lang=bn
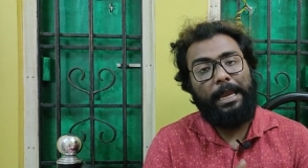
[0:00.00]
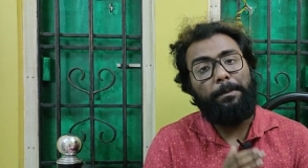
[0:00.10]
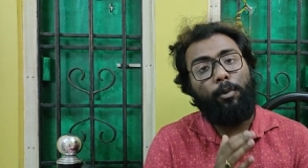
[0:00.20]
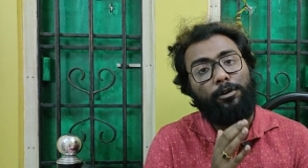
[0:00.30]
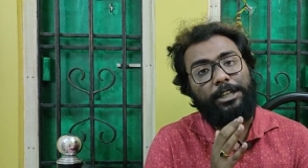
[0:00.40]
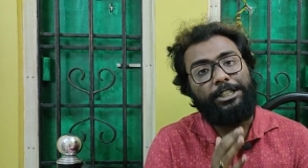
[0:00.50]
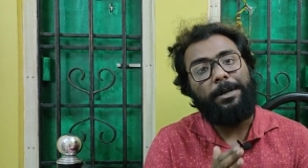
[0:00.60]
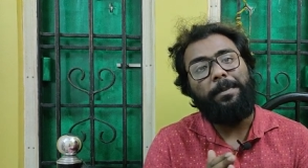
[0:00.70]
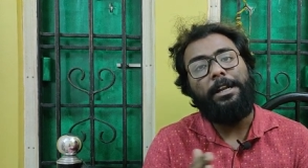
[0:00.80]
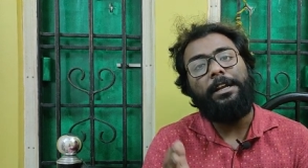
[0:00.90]
এই
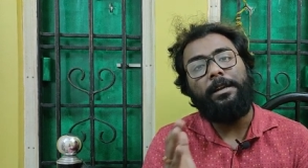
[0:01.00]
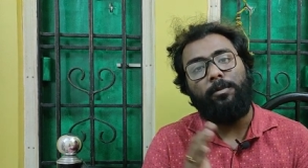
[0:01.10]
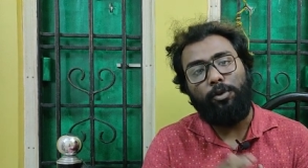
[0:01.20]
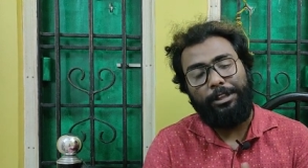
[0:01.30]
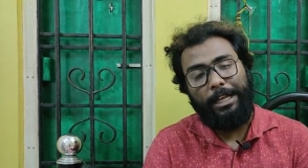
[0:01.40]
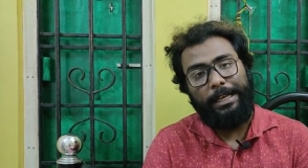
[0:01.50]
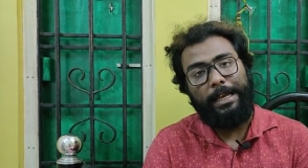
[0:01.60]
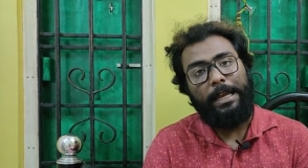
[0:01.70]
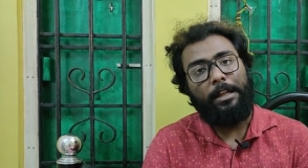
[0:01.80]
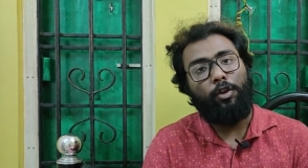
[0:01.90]
পঁচাশি মিনিটের মধ্যে দিয়ে